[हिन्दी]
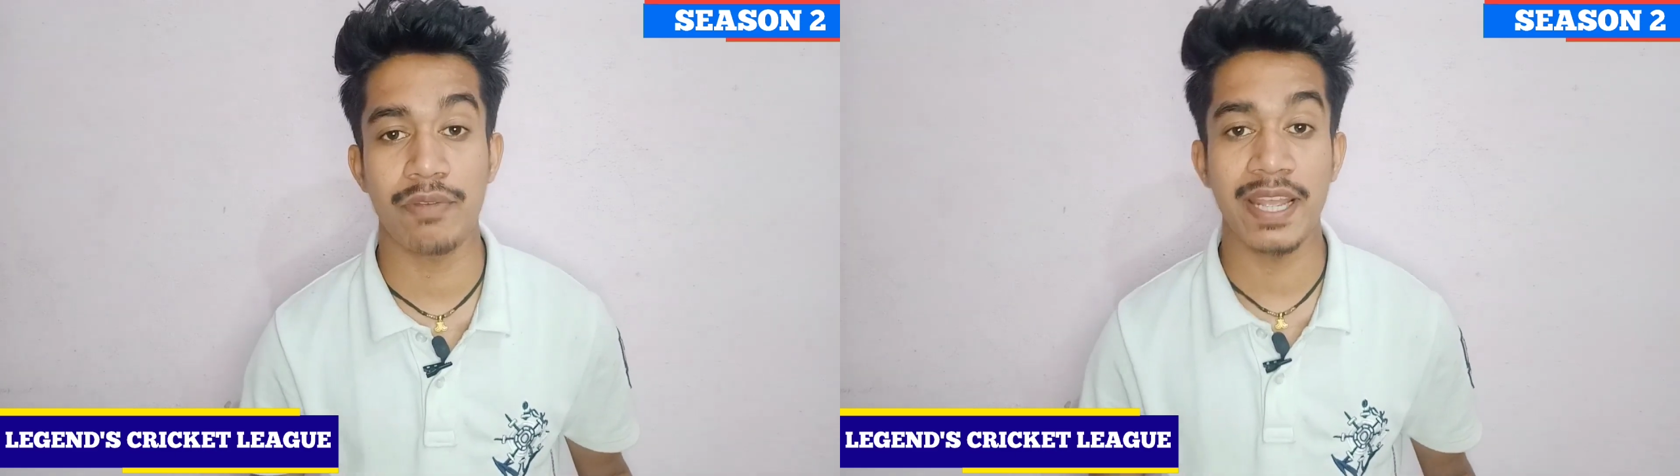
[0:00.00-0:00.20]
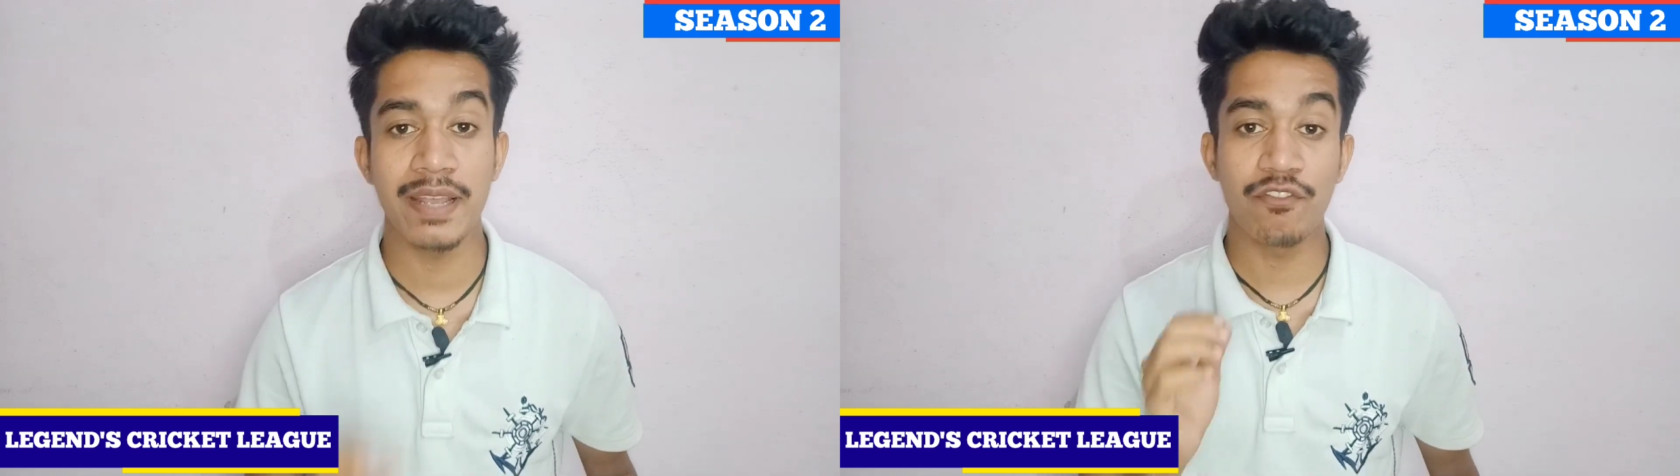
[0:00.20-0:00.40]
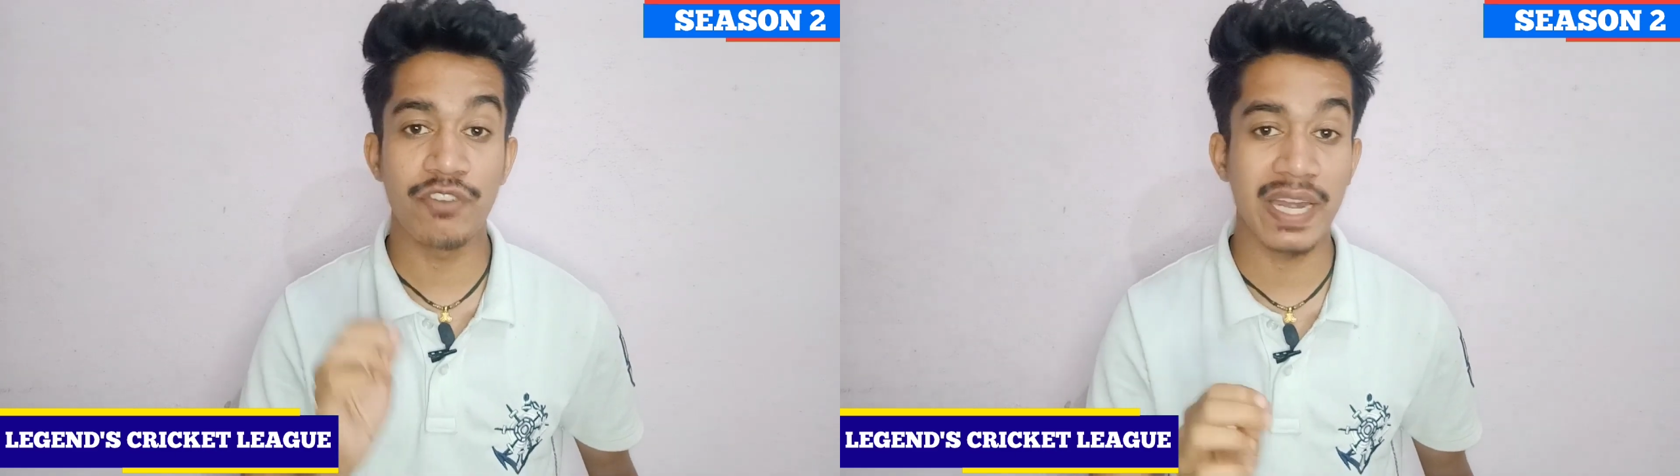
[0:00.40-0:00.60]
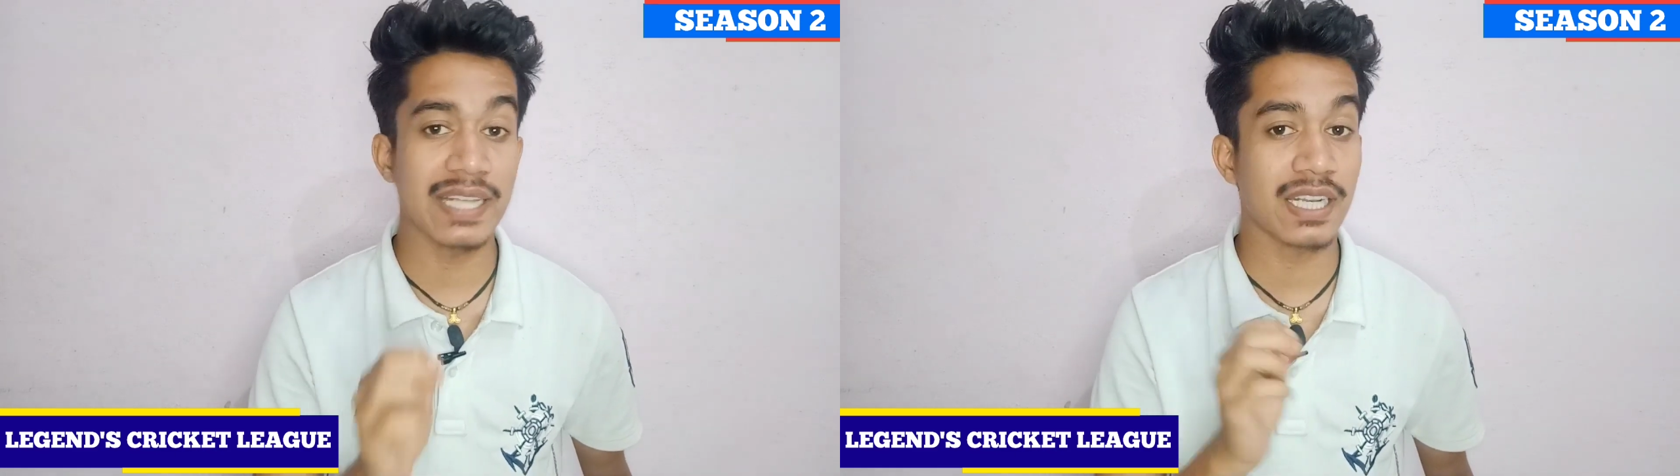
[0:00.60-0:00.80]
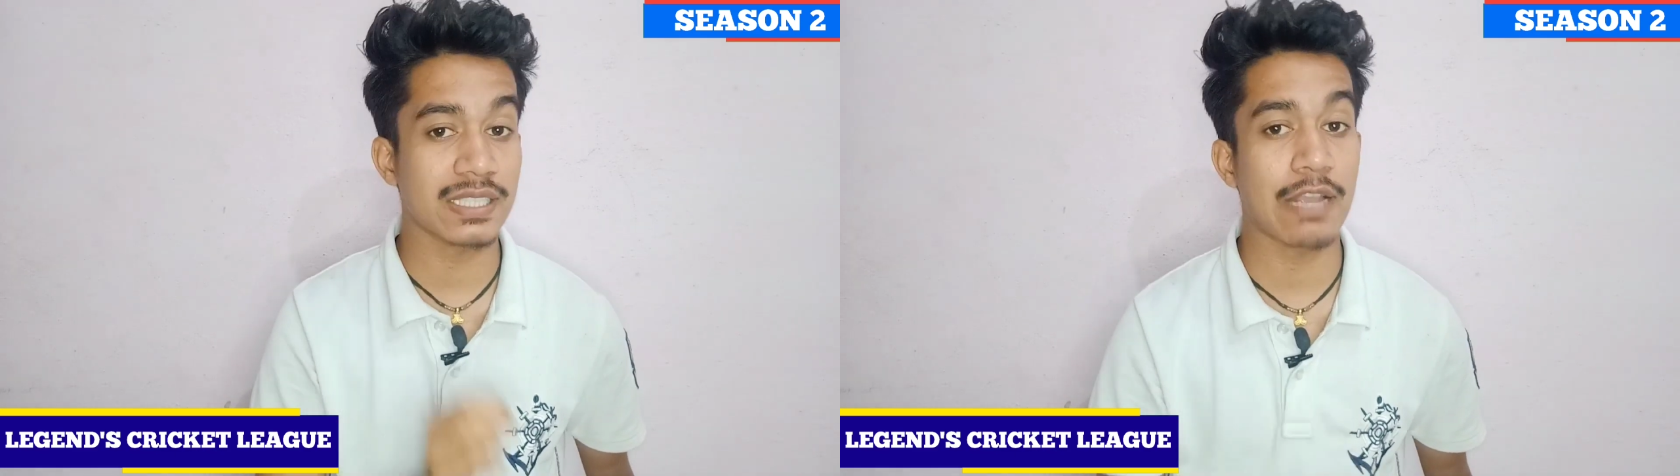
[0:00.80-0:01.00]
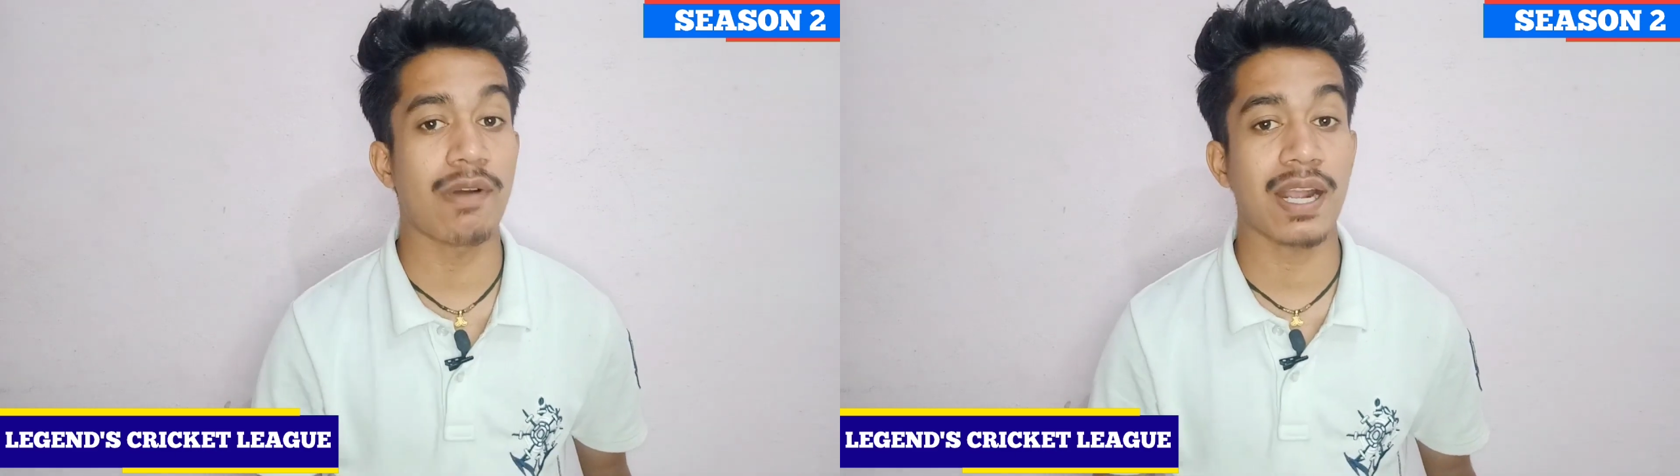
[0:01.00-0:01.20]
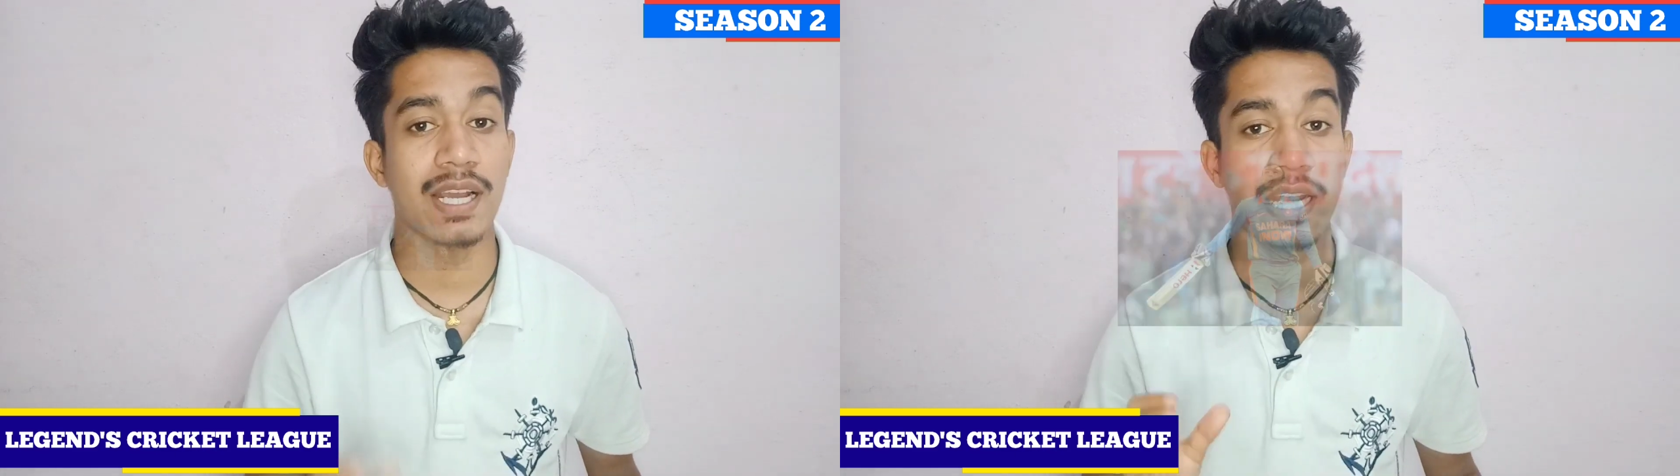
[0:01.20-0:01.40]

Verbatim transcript: हुए वीरेंद्र सहवाग का